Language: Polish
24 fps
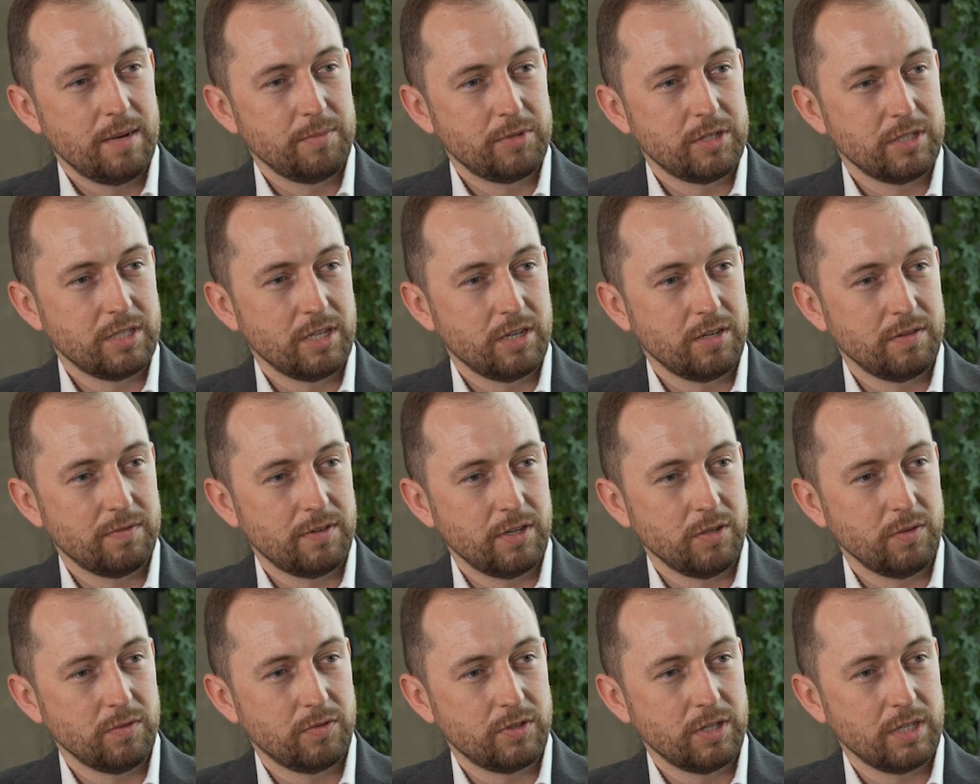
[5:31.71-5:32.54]
przy
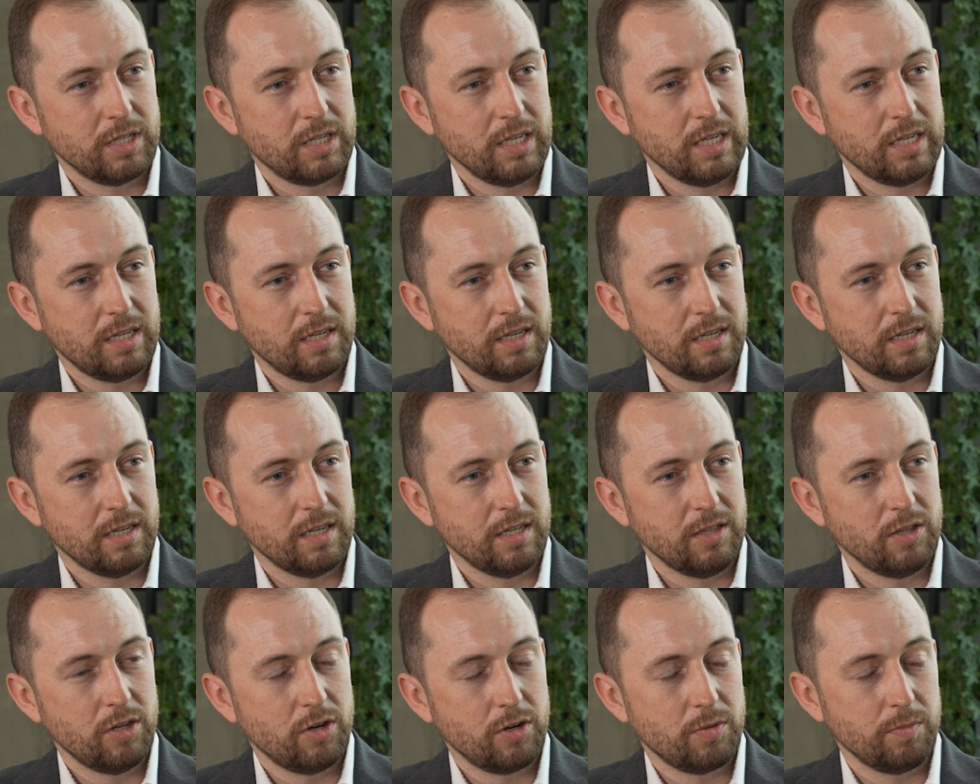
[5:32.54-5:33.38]
zachowaniu wszelkich
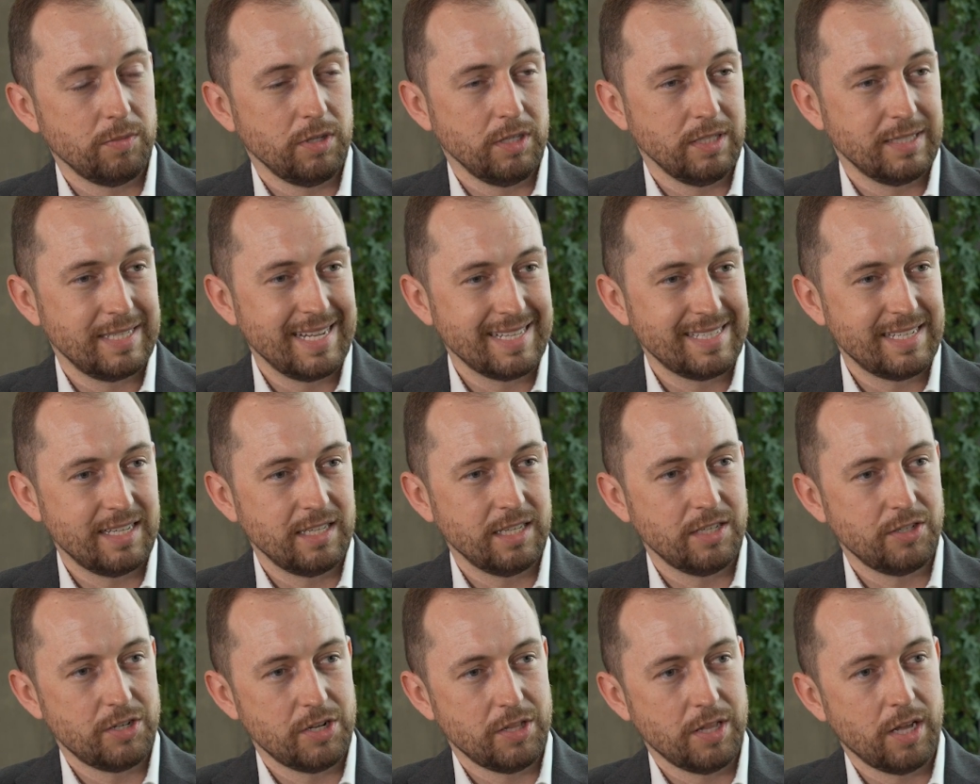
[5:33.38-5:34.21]
e, norm i
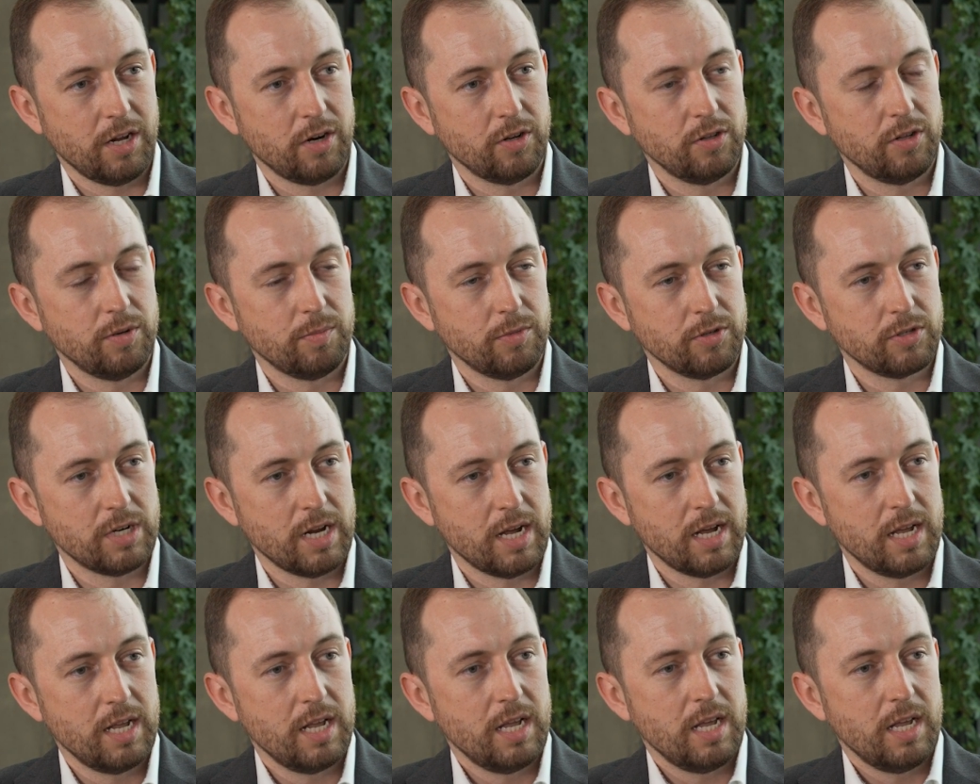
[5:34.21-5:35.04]
zgadzania się na RODO
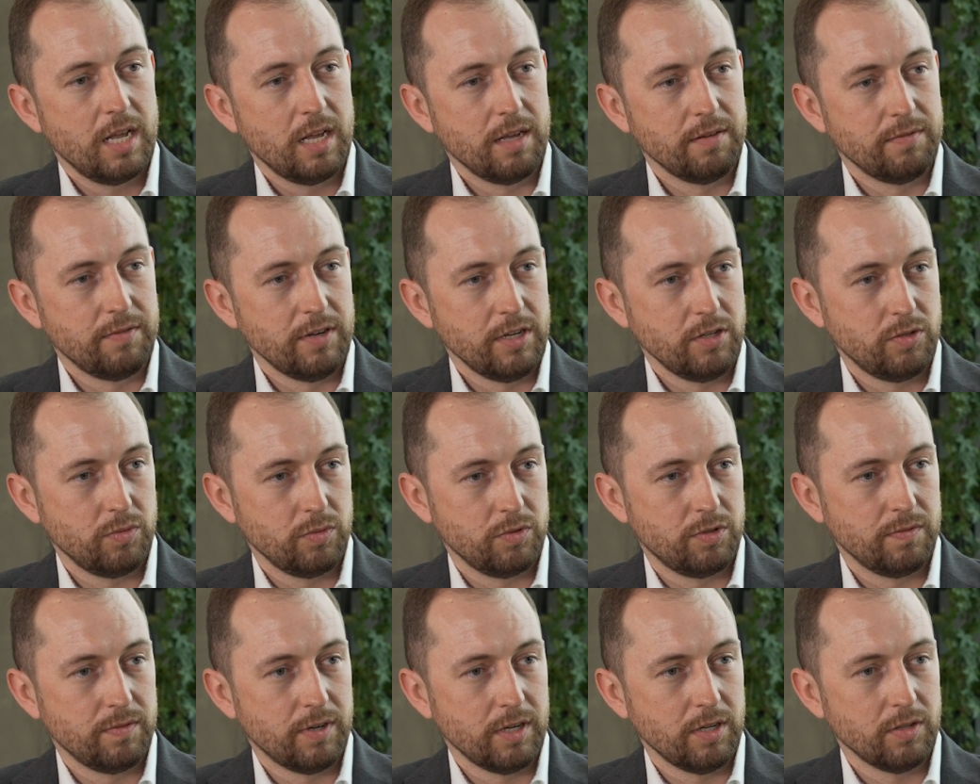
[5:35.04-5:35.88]
można wejść
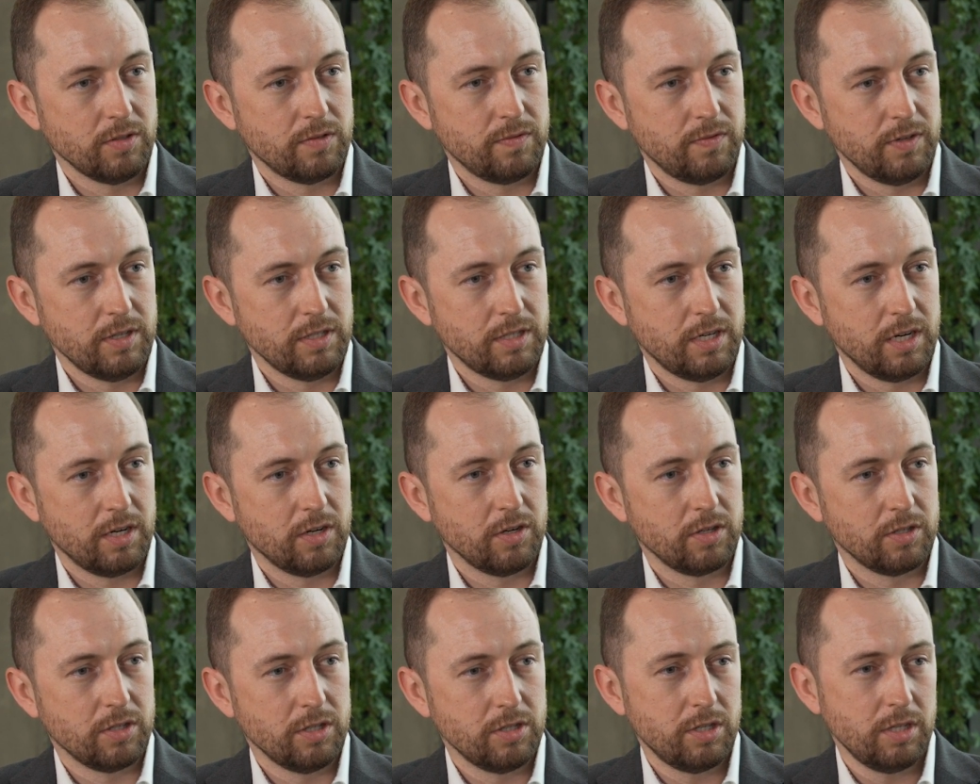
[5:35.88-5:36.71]
używając face
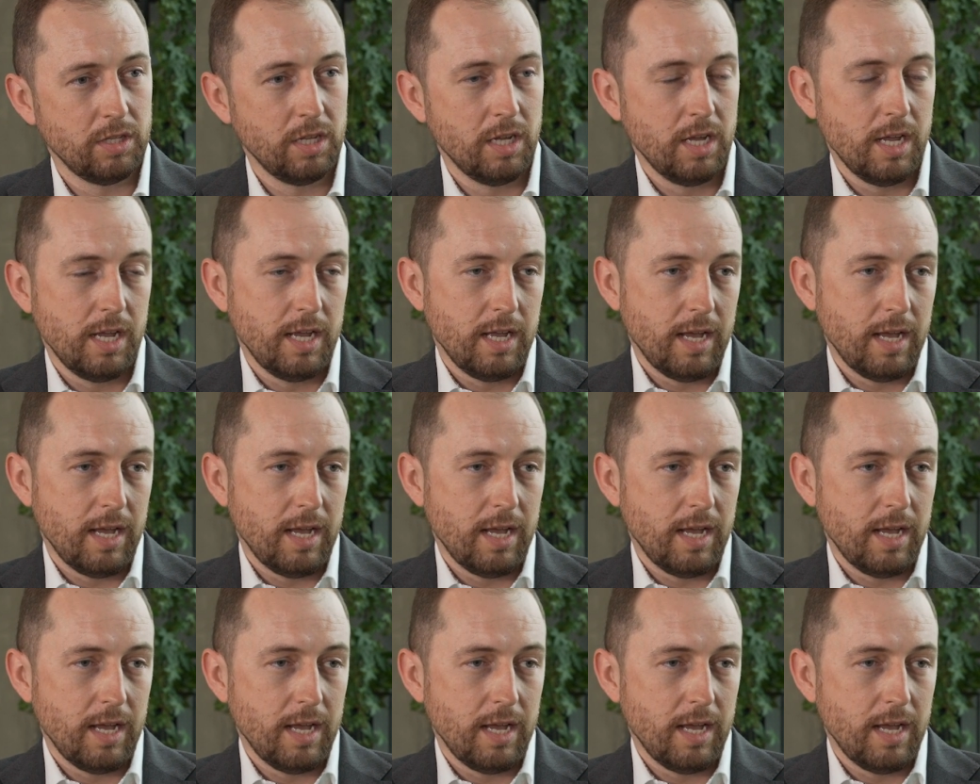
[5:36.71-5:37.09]
recognition